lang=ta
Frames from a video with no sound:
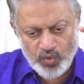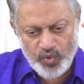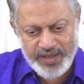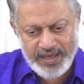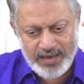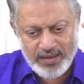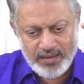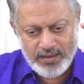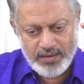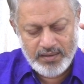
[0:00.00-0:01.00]
உயிர்
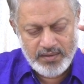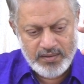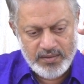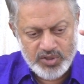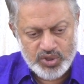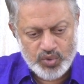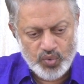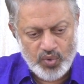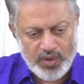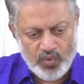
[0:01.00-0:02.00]

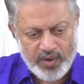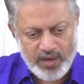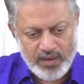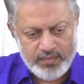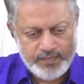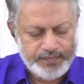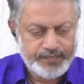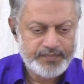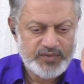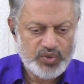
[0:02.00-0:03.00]
ஸ்தூல உடல்
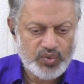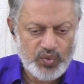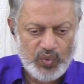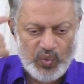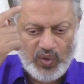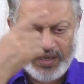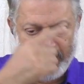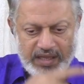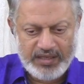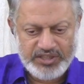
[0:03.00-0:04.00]
ஸ்தூல
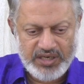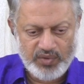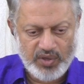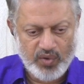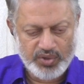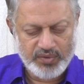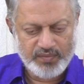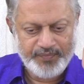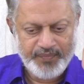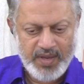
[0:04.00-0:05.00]
இந்த அஞ்சாவது கோஷம்
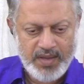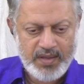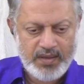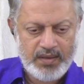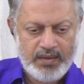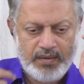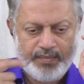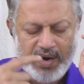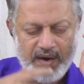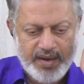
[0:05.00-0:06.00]

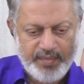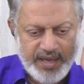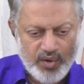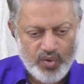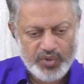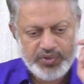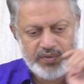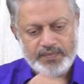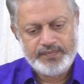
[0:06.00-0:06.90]
பிராணமய கோஷம்